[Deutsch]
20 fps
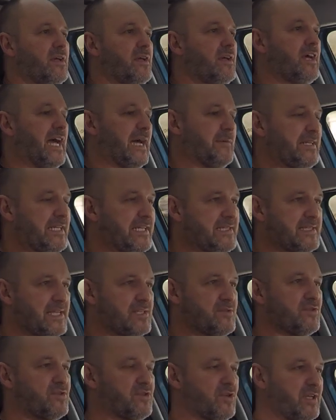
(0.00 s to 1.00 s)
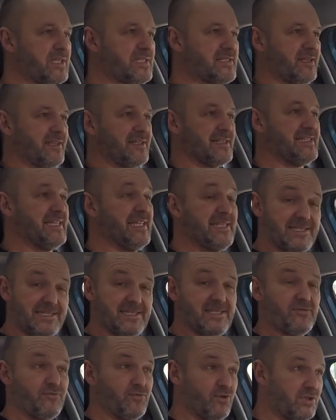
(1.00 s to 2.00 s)
Aber nichtsdestotrotz sitze
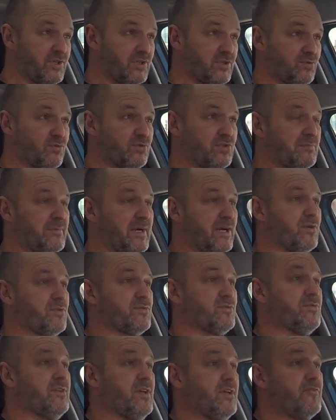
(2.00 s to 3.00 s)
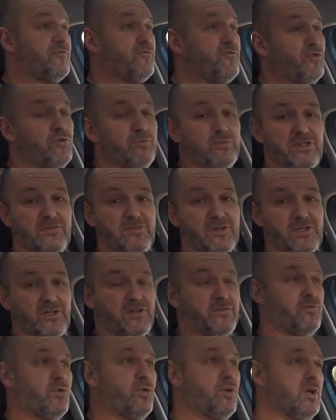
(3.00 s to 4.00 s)
ich wirklich gut im Auto, fühle mich
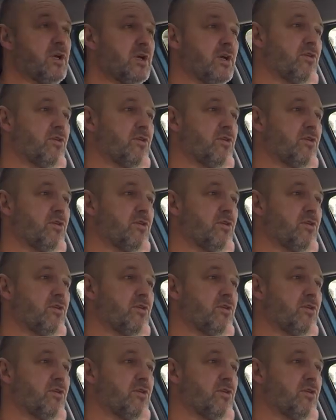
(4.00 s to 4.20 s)
wirklich wohl.